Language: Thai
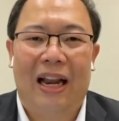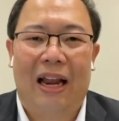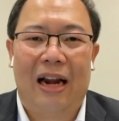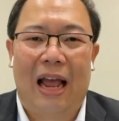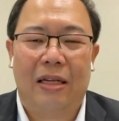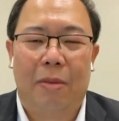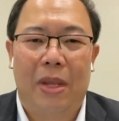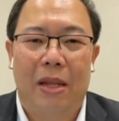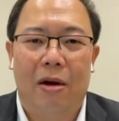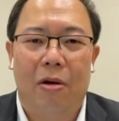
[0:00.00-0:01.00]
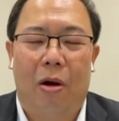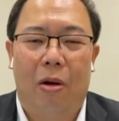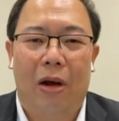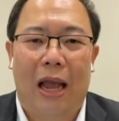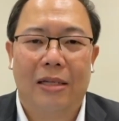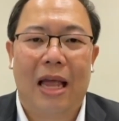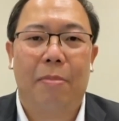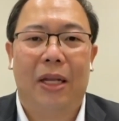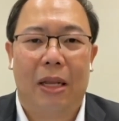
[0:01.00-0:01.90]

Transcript: นะหรืออาจจะมีเรื่องของการสร้างมิ